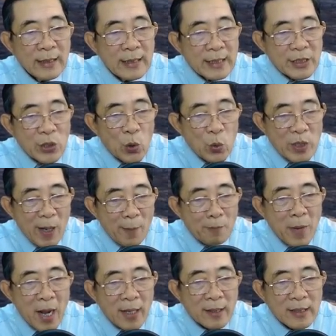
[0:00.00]
Dù nhắm
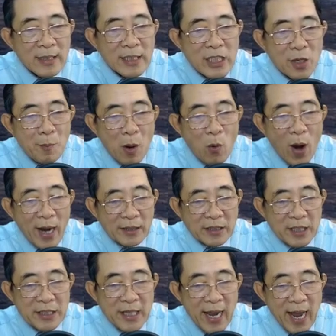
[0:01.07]
mắt, nhưng mà Hoàng
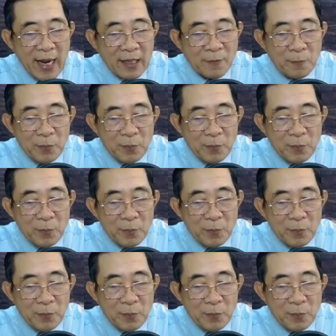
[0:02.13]
Tịnh Nhàn